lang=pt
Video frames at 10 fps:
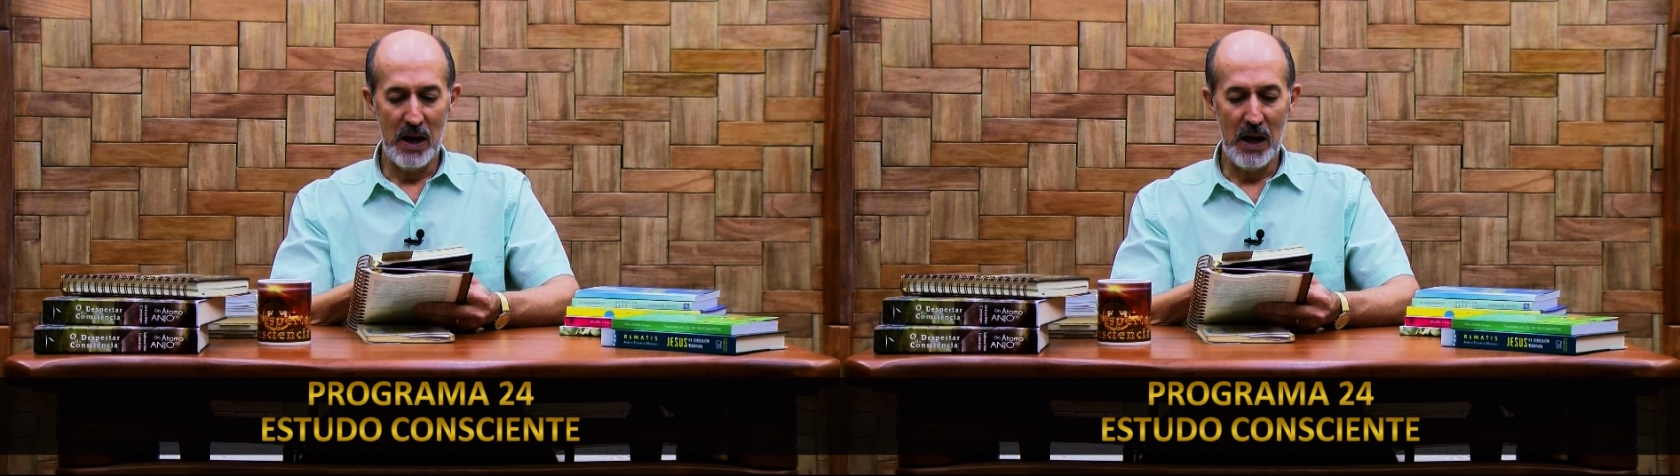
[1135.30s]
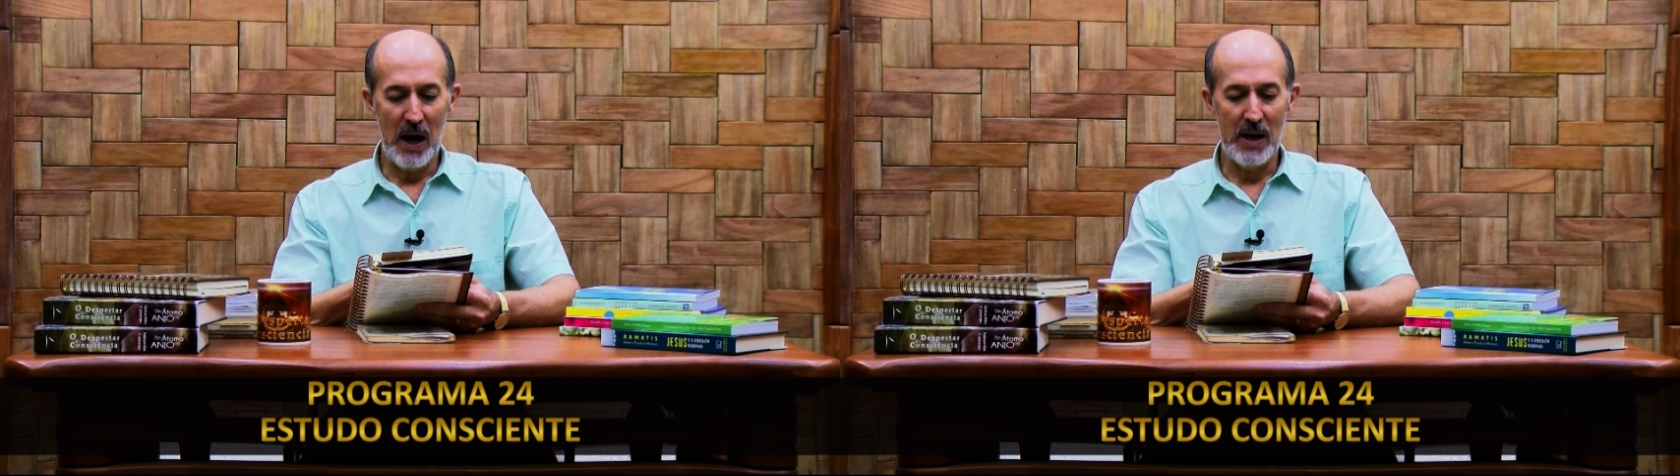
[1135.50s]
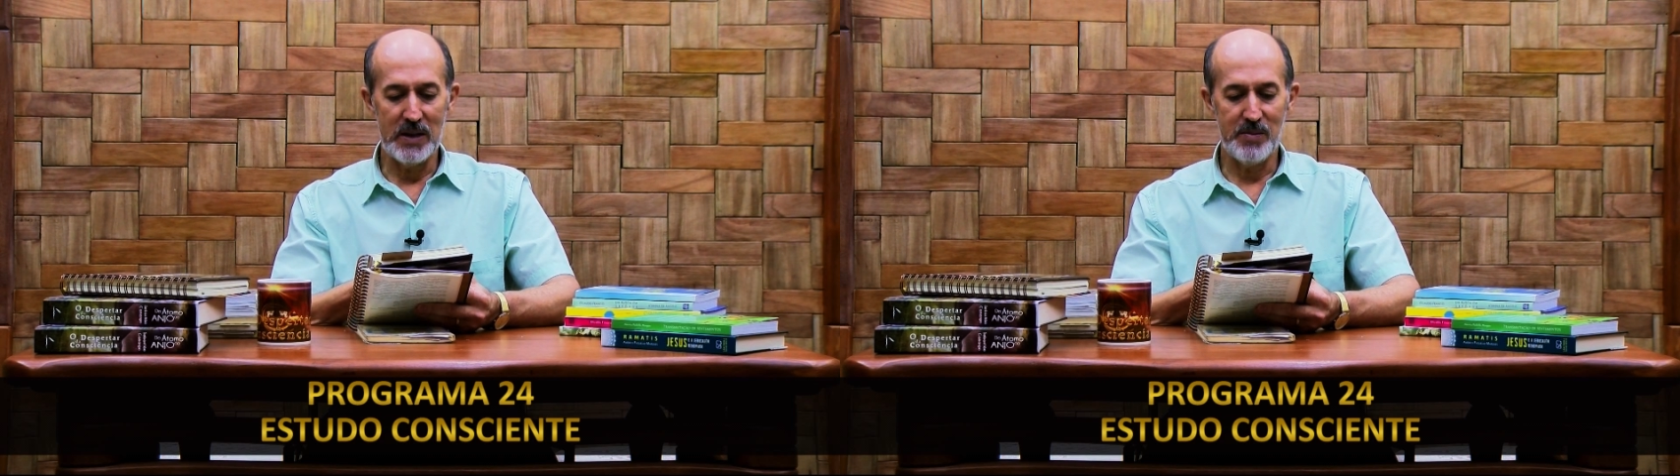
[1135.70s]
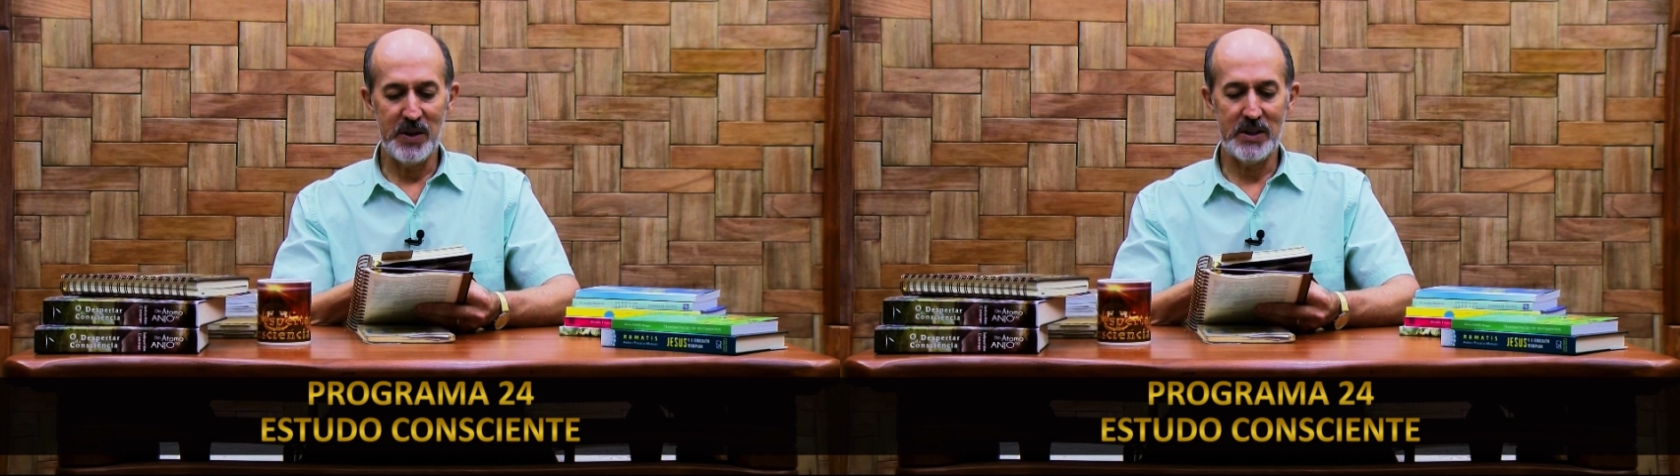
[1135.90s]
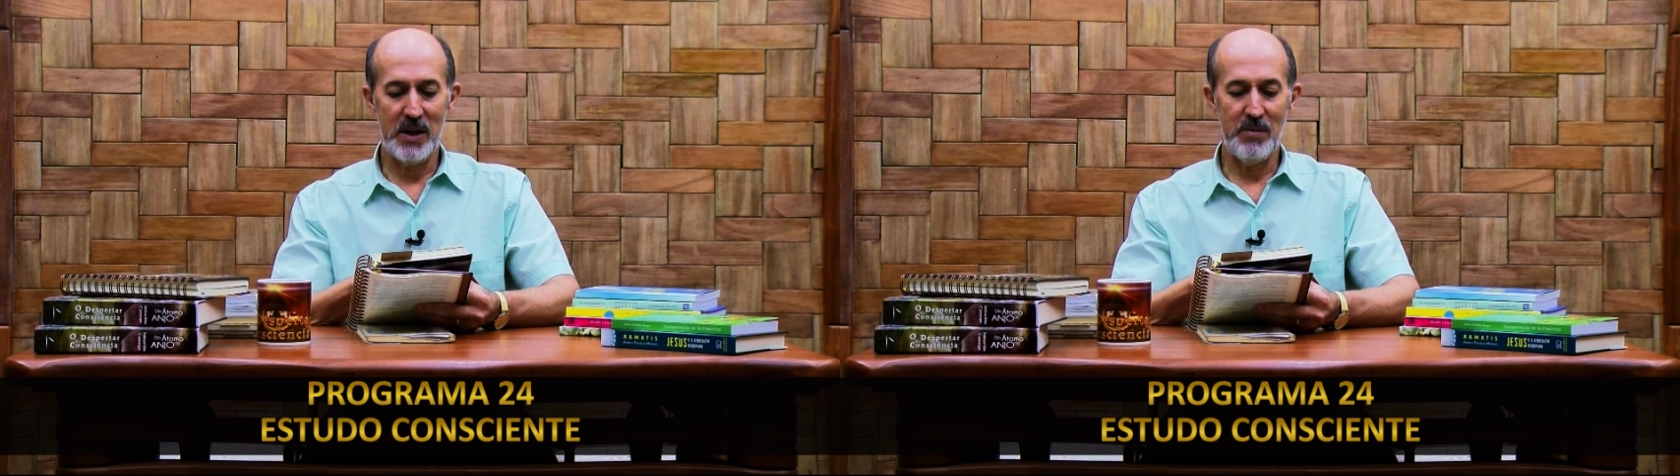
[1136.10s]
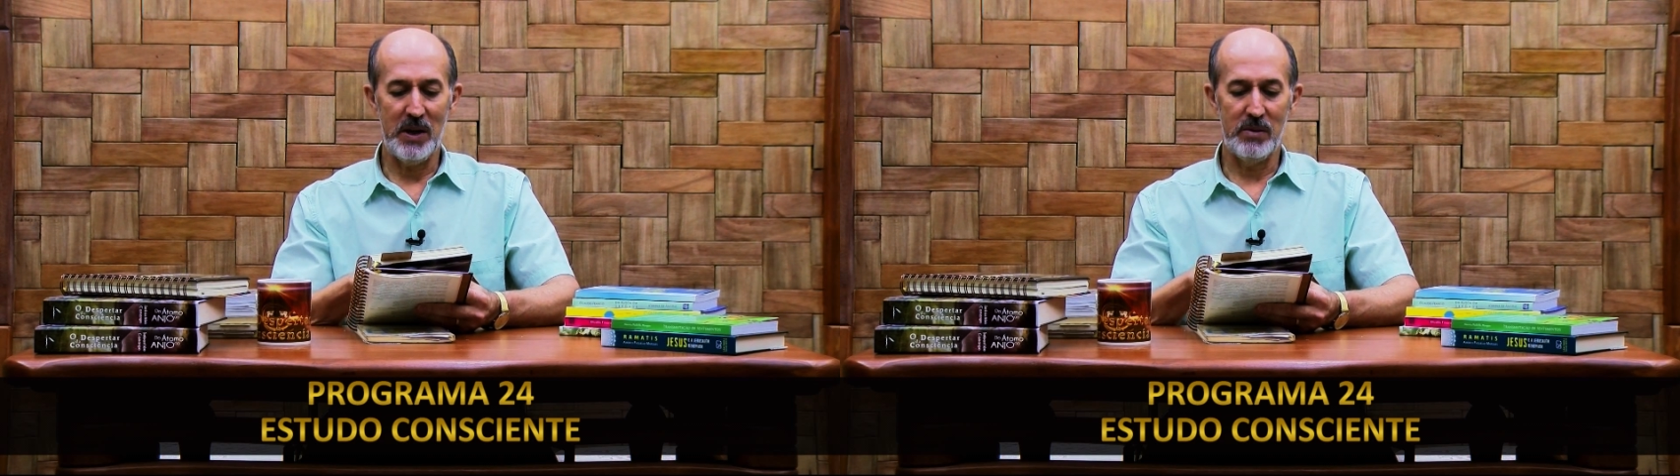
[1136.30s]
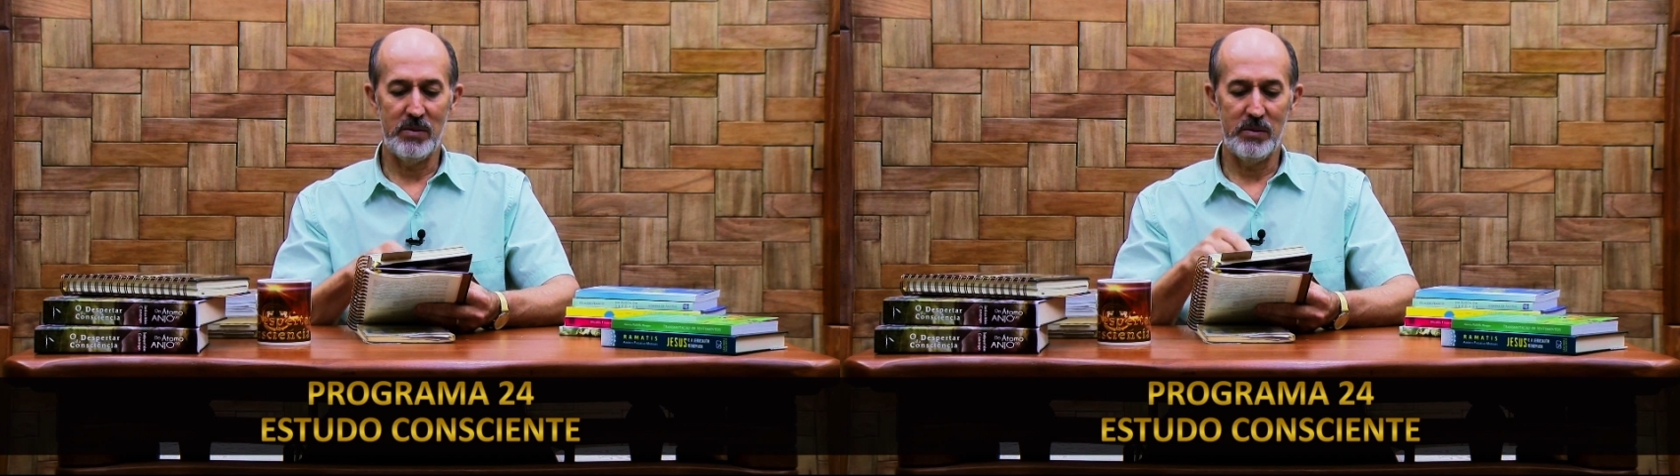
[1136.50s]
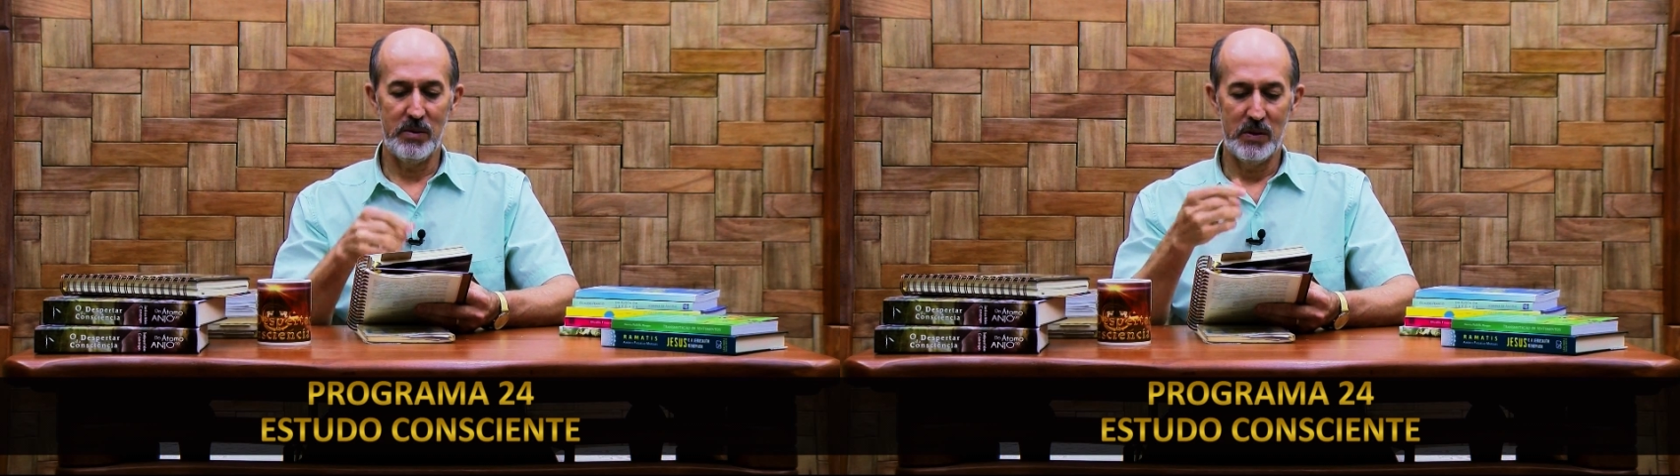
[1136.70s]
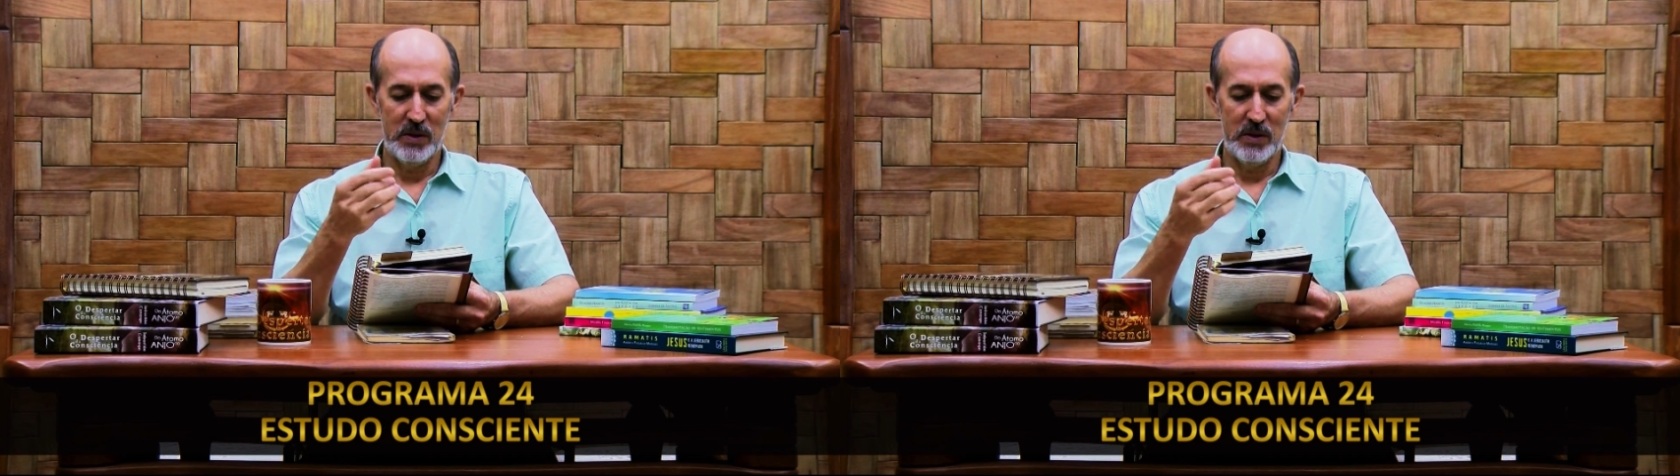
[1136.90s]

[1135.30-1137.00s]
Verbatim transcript: a esse pensamento,